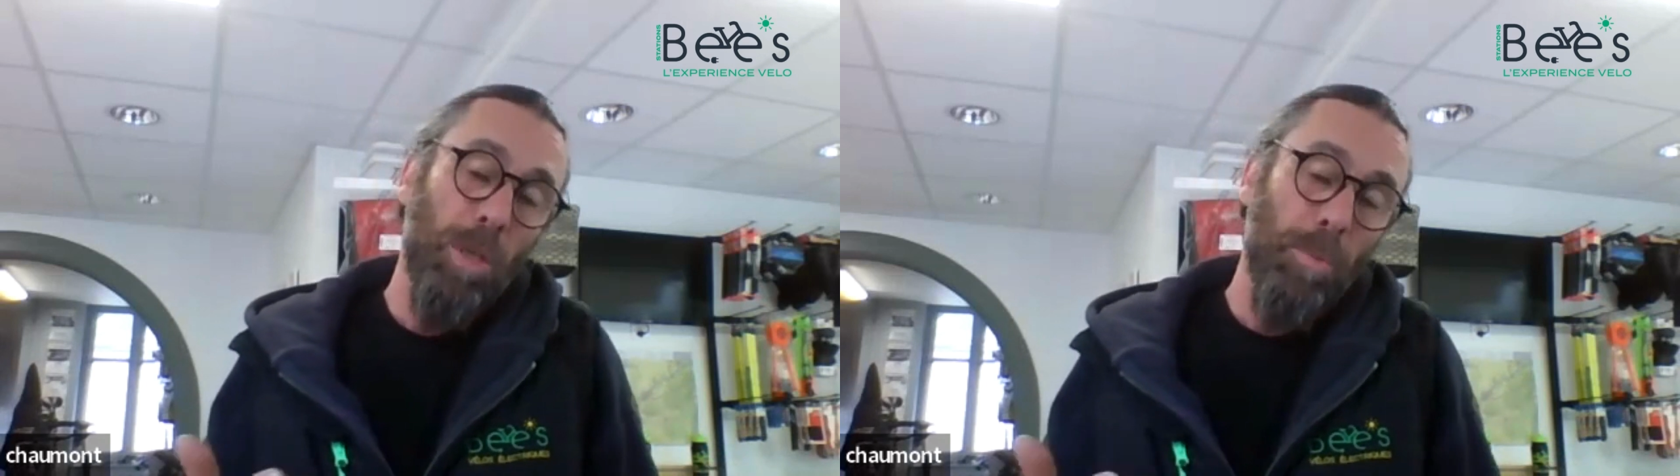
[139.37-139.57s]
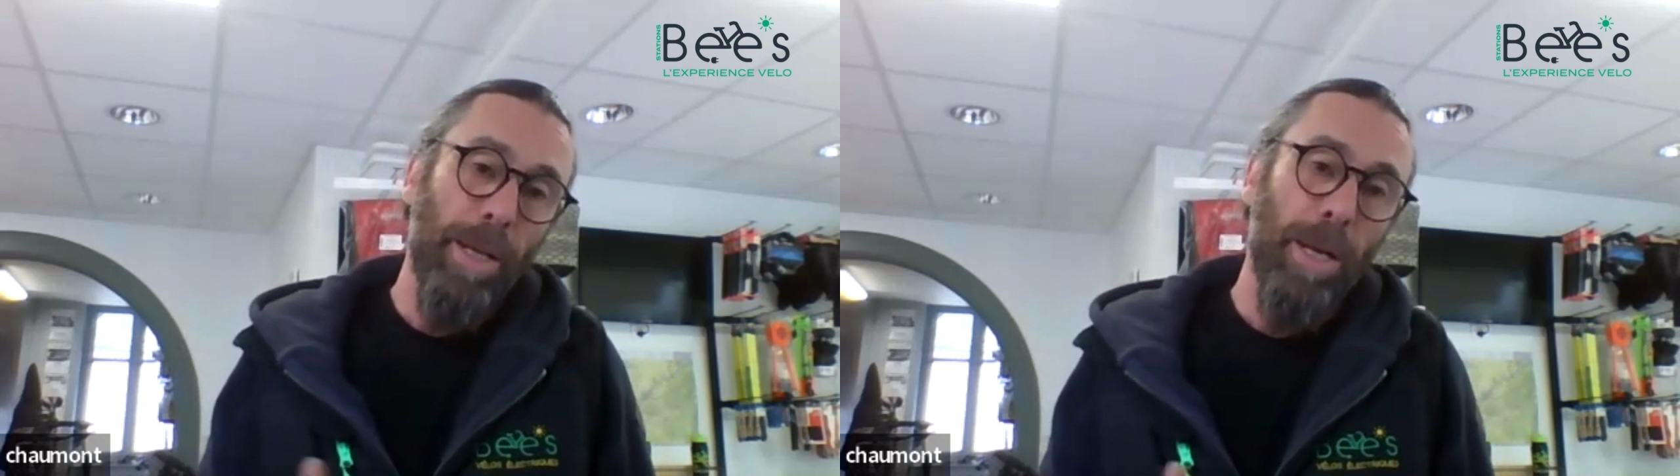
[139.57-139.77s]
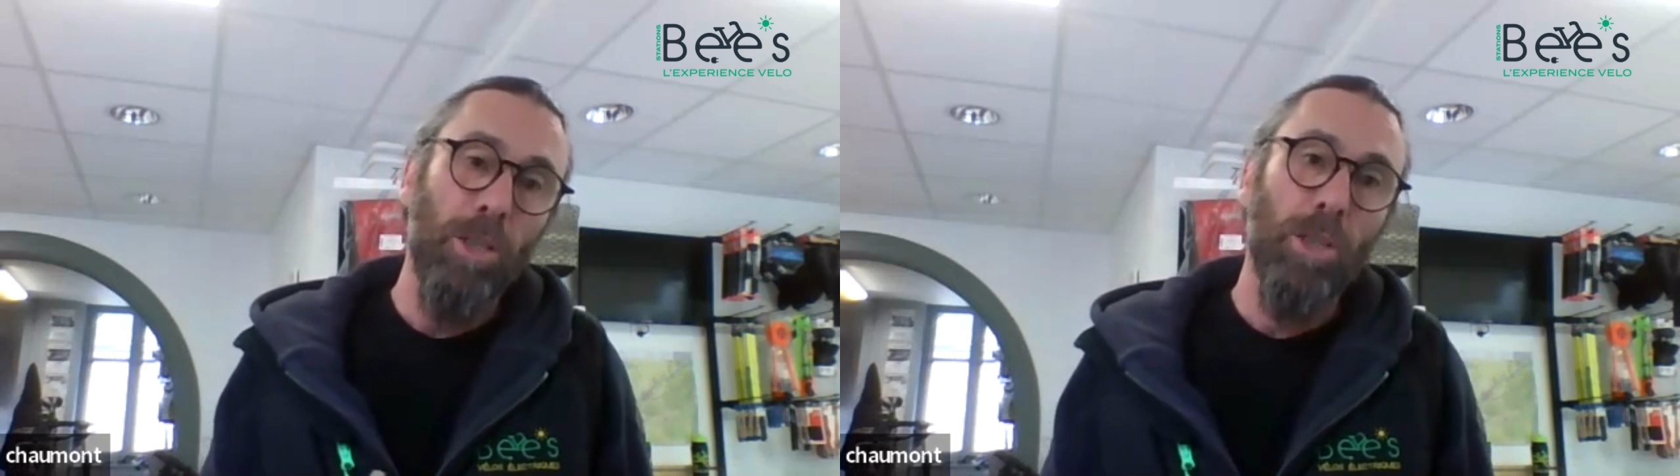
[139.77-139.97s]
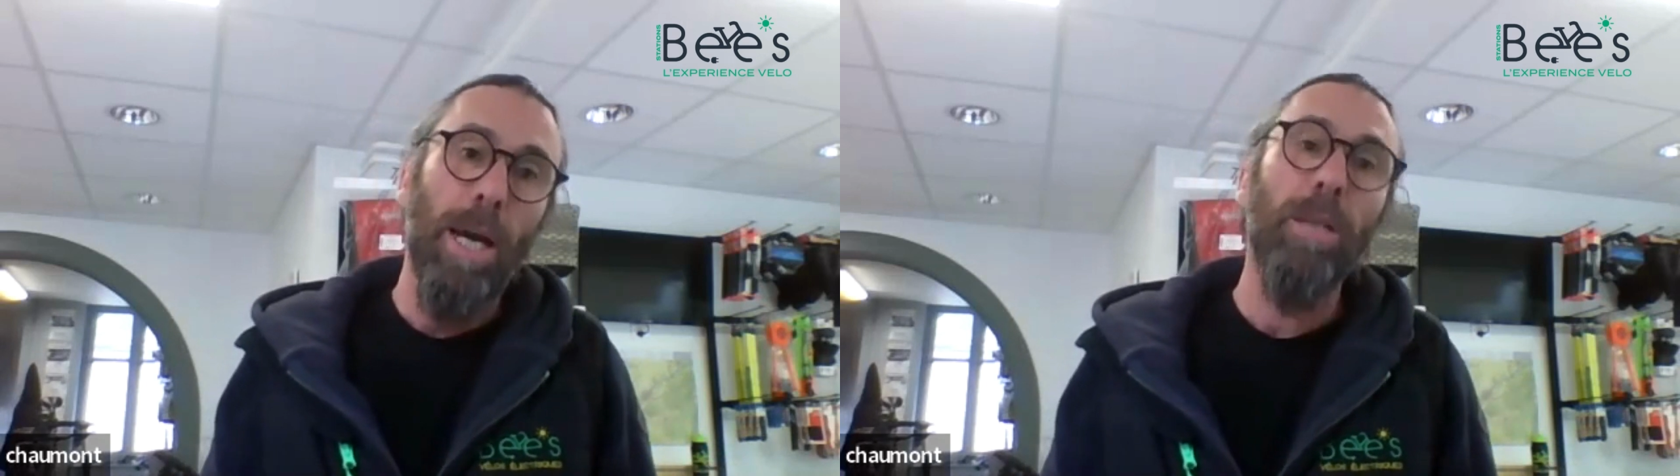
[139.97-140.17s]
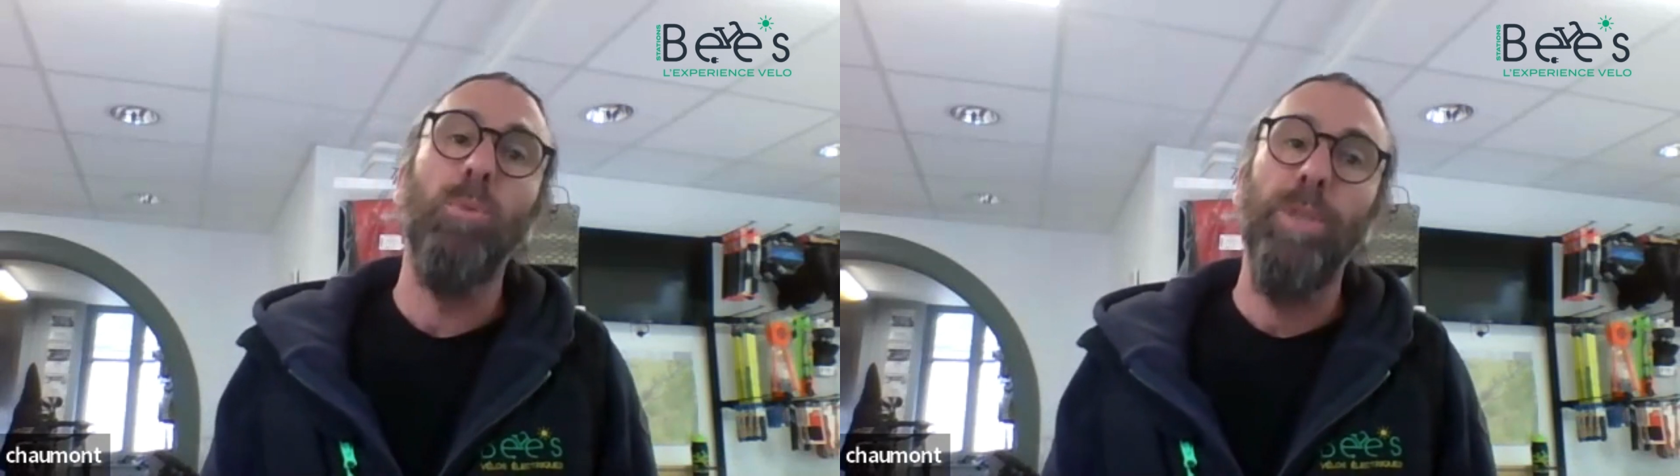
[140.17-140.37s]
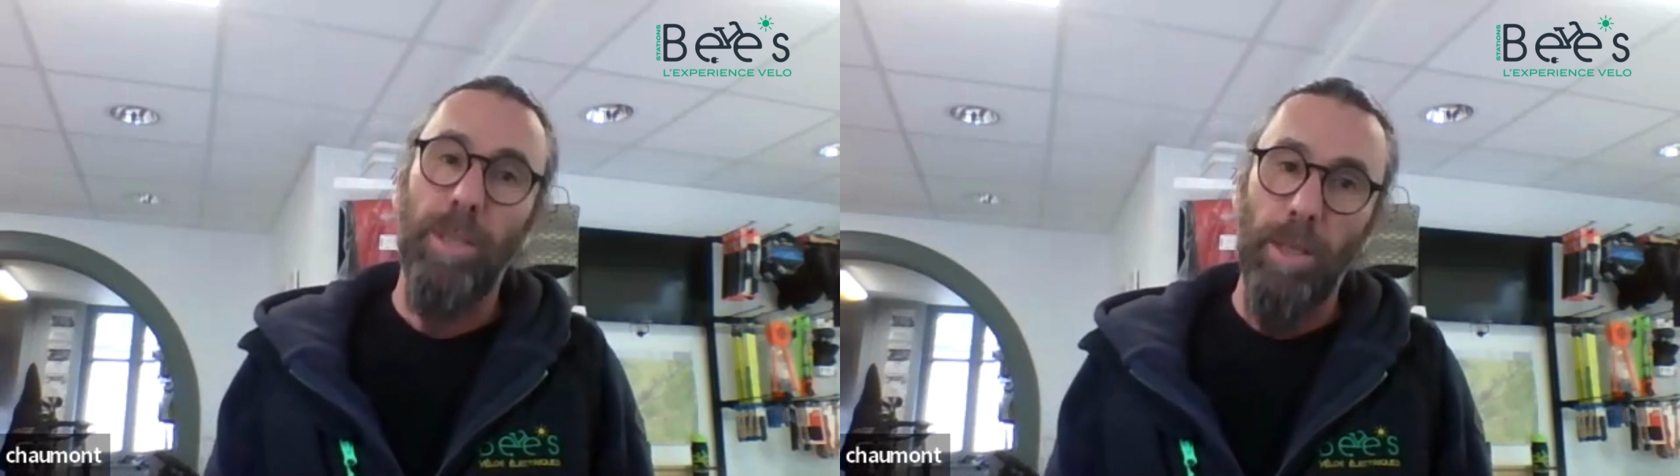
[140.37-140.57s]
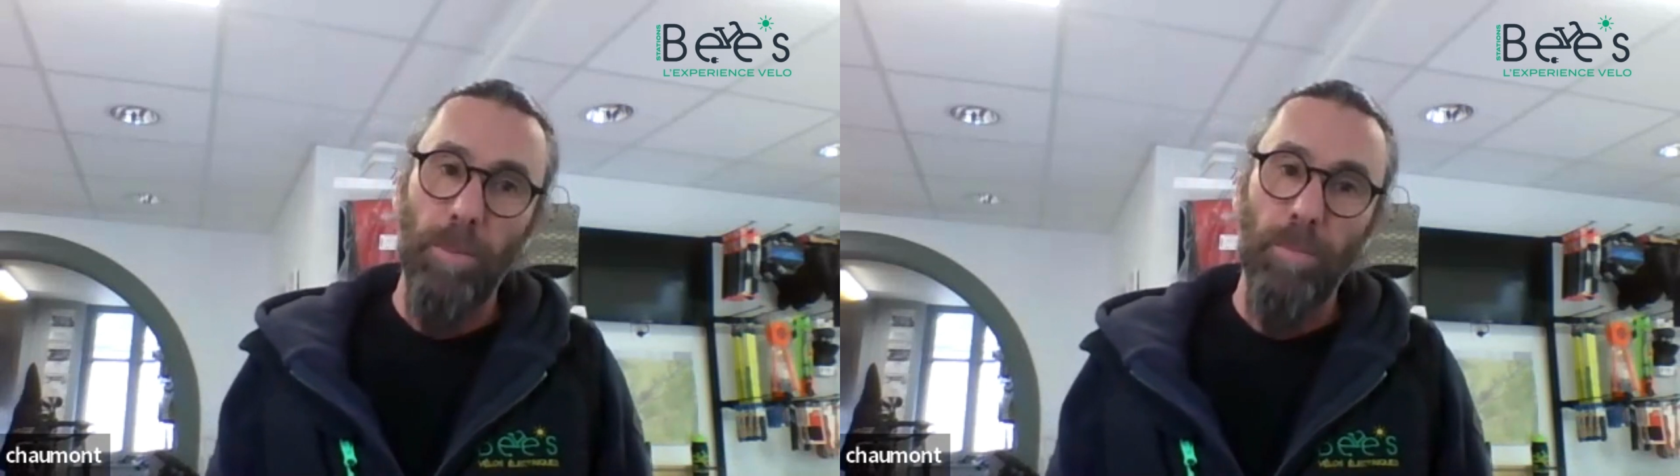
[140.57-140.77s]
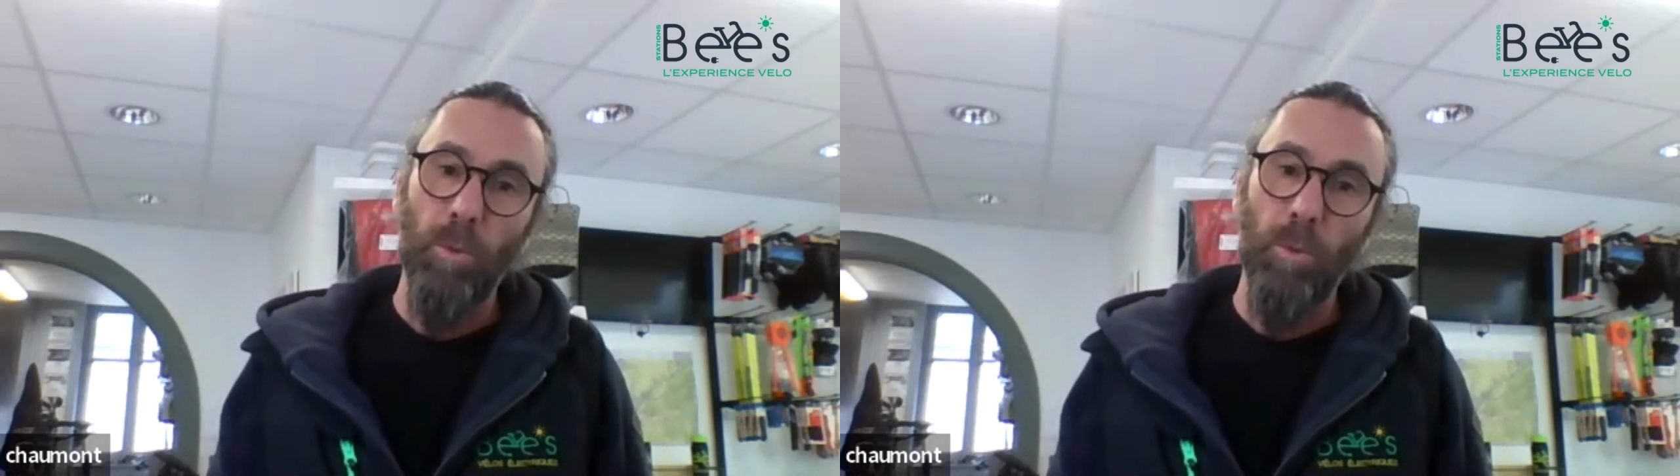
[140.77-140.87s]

dépannage à domicile.